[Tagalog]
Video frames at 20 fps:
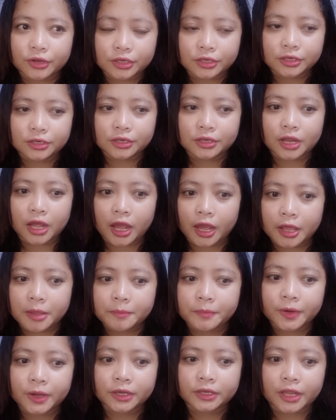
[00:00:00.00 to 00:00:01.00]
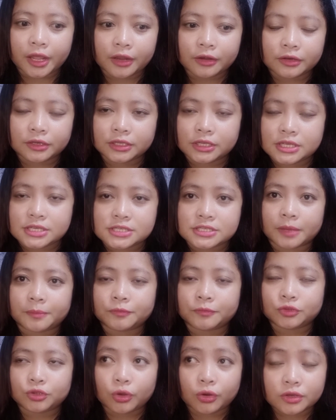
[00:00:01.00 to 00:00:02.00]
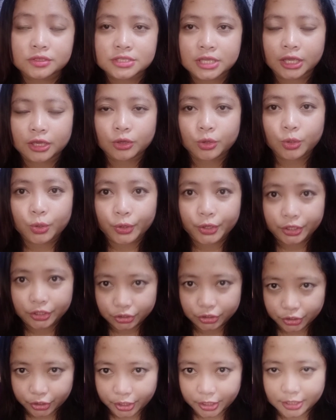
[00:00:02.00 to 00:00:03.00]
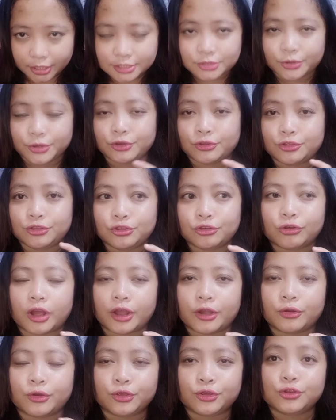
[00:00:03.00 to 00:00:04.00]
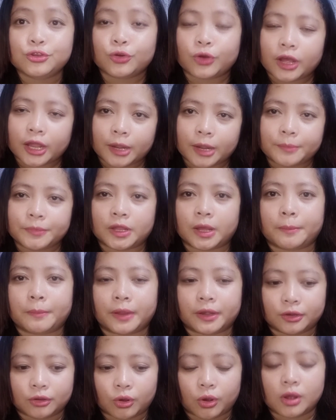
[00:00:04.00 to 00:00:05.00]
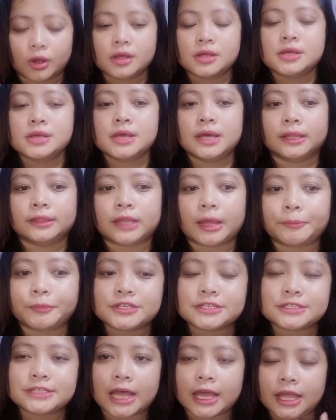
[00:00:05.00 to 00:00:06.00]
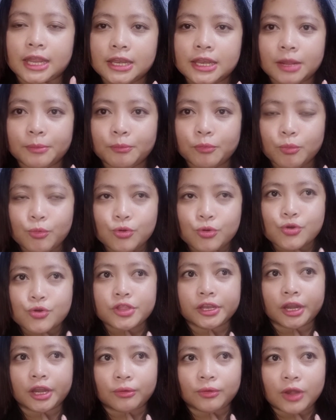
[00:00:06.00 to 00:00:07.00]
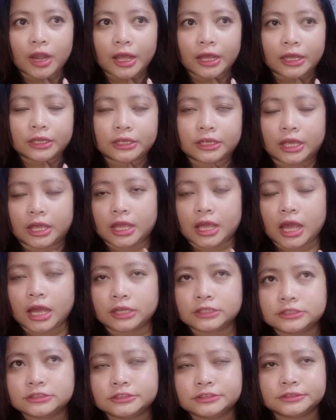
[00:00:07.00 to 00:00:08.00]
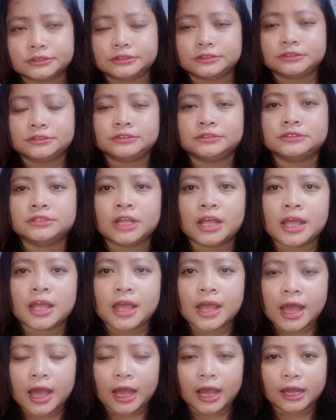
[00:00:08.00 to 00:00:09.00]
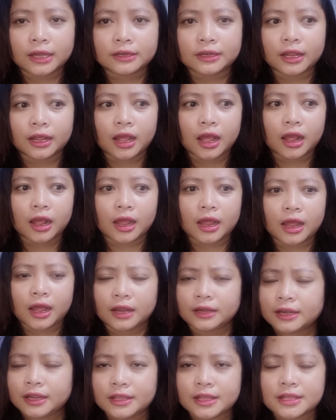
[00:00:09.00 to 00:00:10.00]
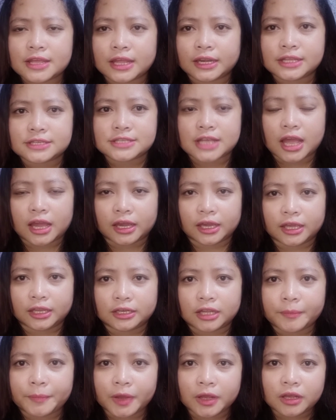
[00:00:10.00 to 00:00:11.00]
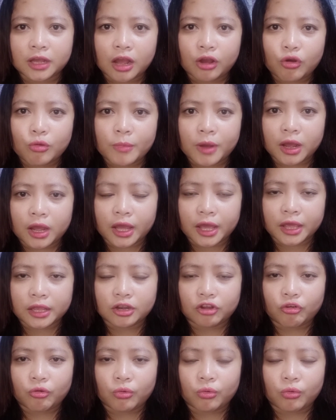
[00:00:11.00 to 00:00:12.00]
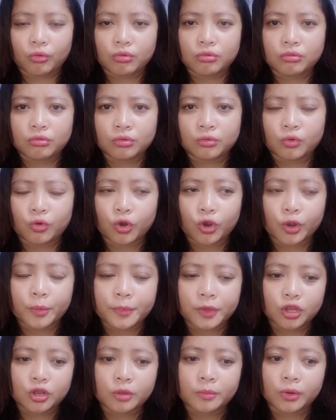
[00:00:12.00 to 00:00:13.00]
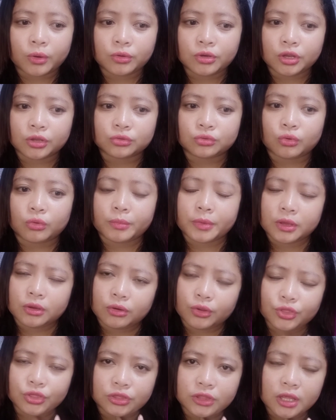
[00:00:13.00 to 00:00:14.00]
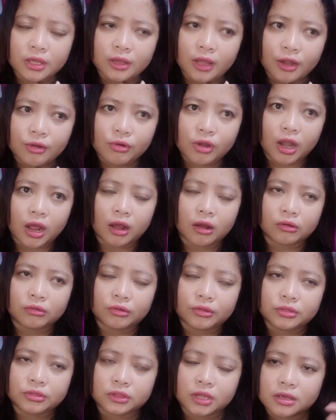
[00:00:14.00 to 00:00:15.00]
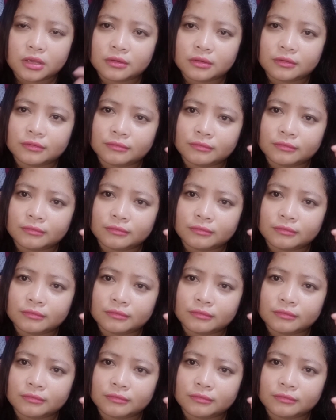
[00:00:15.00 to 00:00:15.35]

hyperthyroidism toxic goiter. So, yun yung ano, yun yung karamdaman ko. Tapos, dahil nabubulunan ako lagi, ang ang, naga, ang nangyayari sa akin, kapag ka kumakain ako, or umiinom ako ng tubig, konting ano lang, konting,